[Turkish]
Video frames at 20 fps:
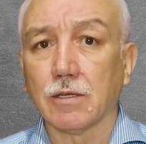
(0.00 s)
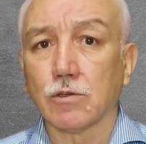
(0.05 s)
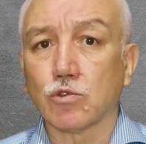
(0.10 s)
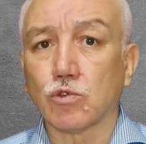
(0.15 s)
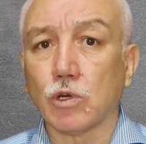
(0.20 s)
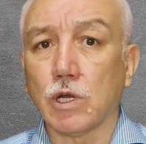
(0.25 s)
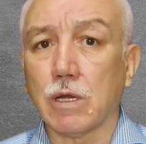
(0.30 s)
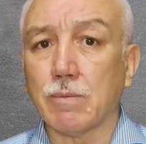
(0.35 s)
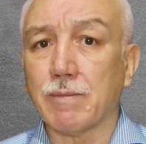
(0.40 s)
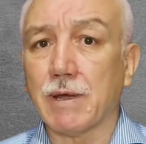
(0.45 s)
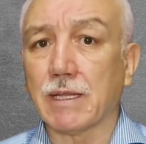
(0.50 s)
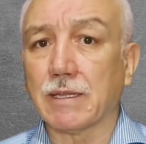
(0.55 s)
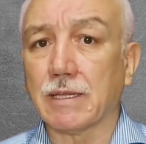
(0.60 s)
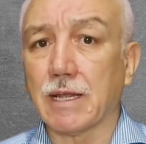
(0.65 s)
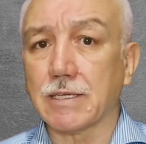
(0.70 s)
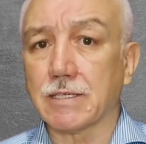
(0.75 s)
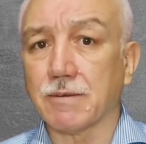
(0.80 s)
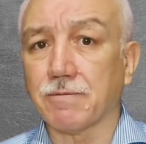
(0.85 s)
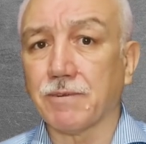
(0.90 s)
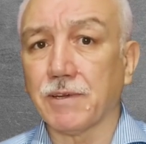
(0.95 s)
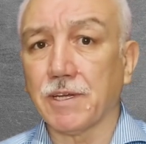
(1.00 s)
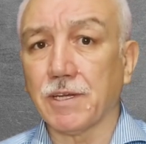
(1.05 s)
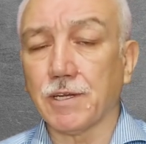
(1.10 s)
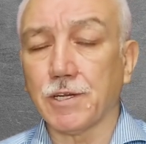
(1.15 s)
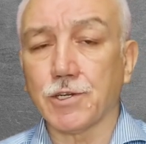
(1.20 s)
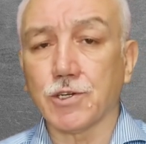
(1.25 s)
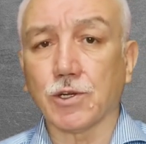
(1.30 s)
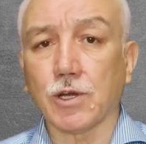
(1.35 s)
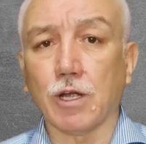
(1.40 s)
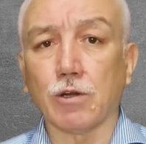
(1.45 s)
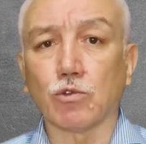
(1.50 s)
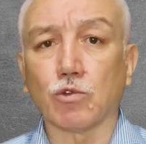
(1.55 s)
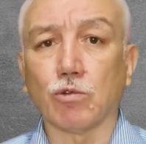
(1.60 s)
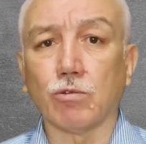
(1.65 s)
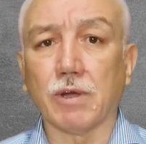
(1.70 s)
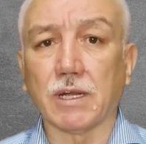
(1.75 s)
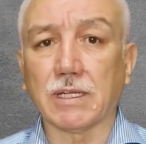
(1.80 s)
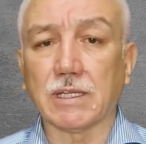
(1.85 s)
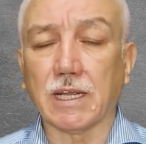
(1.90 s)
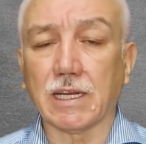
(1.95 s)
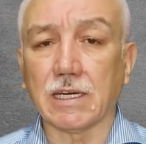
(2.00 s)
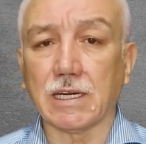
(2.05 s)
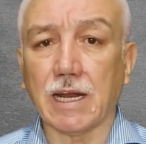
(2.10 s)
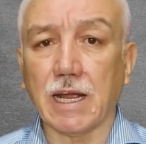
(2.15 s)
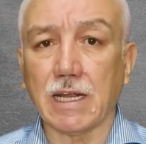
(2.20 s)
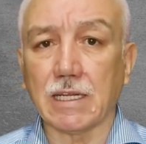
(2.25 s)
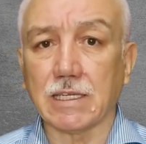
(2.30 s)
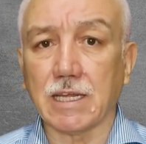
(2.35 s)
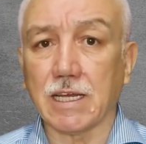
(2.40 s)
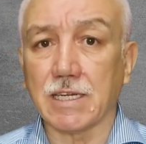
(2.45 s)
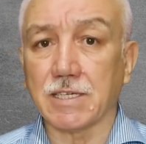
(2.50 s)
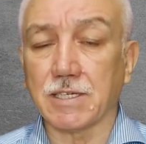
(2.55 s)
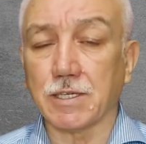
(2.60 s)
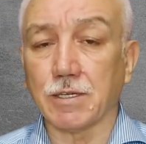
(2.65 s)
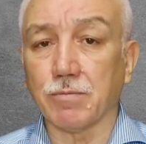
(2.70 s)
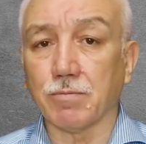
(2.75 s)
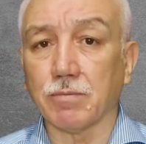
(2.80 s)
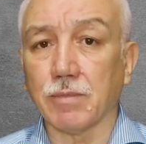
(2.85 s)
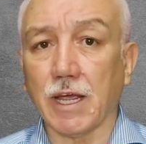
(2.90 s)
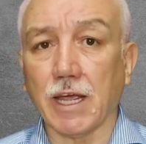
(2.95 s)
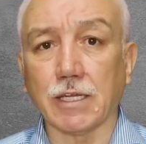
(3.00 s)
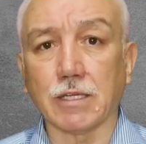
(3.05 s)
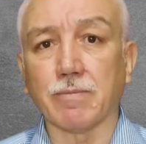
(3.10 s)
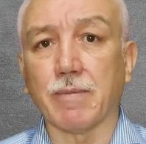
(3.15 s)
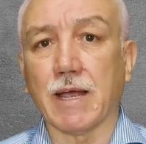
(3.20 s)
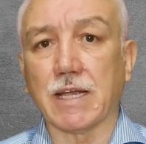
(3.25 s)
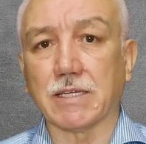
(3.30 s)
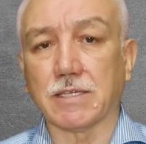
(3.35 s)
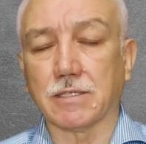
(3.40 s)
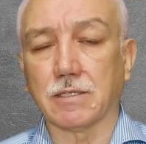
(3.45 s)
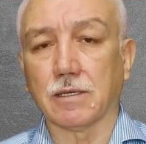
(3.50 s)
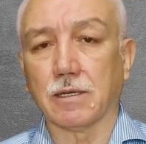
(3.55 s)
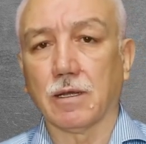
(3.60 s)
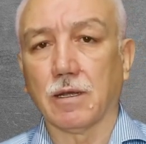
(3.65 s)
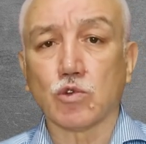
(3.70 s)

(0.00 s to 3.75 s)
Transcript: Süleyman Nazif'i işgal kuvvetlerine teslim etmez.